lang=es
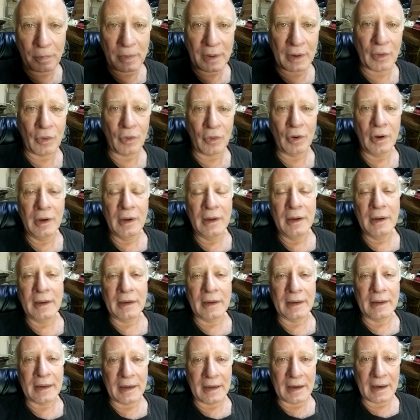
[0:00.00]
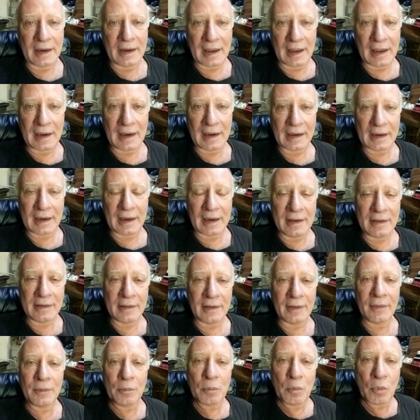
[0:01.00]
Pero en general la
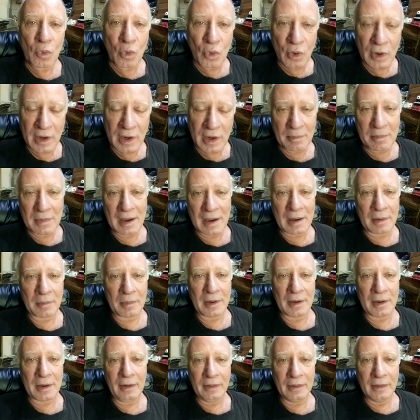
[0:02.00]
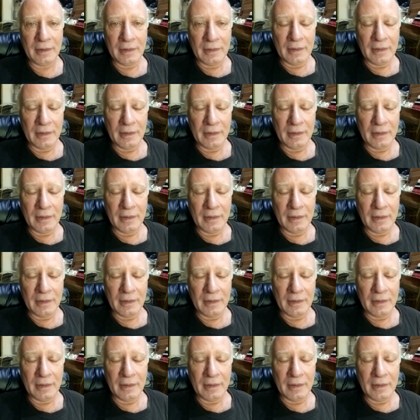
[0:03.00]
gente es muy amable